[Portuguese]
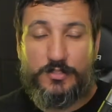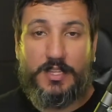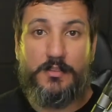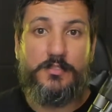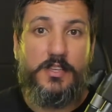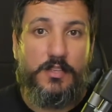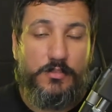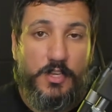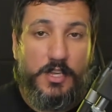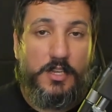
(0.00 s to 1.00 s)
está
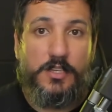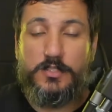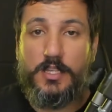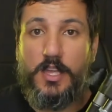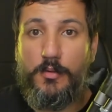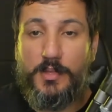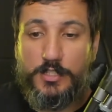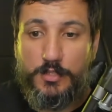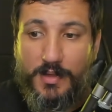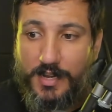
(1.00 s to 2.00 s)
vindo. Isso é
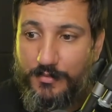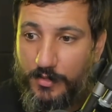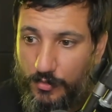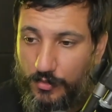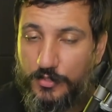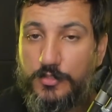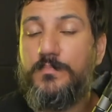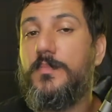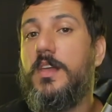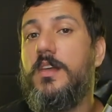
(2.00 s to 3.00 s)
realmente maravilhoso,
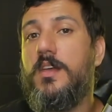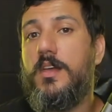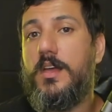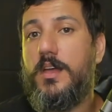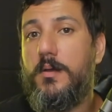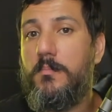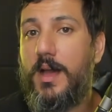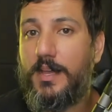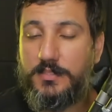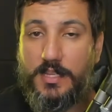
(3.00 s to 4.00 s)
é,
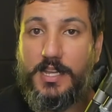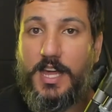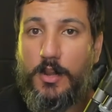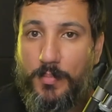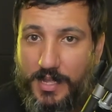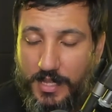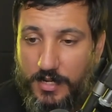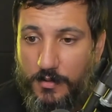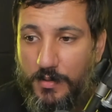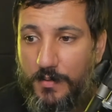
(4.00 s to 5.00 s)
mas é caro pra
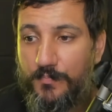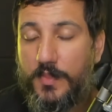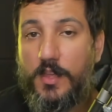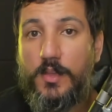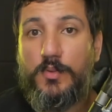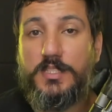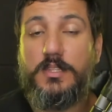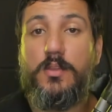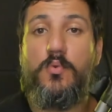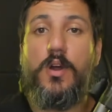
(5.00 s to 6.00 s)
caramba.
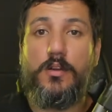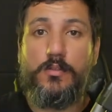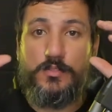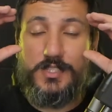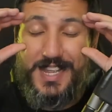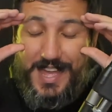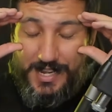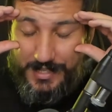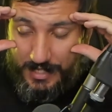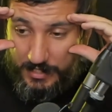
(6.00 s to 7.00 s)
Você tem o óculos de
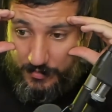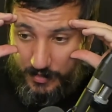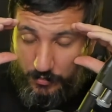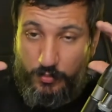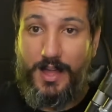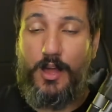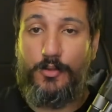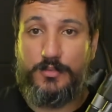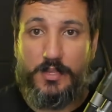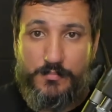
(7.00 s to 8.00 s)
realidade
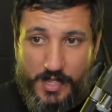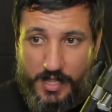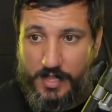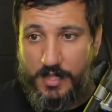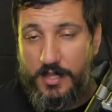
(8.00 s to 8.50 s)
virtual também,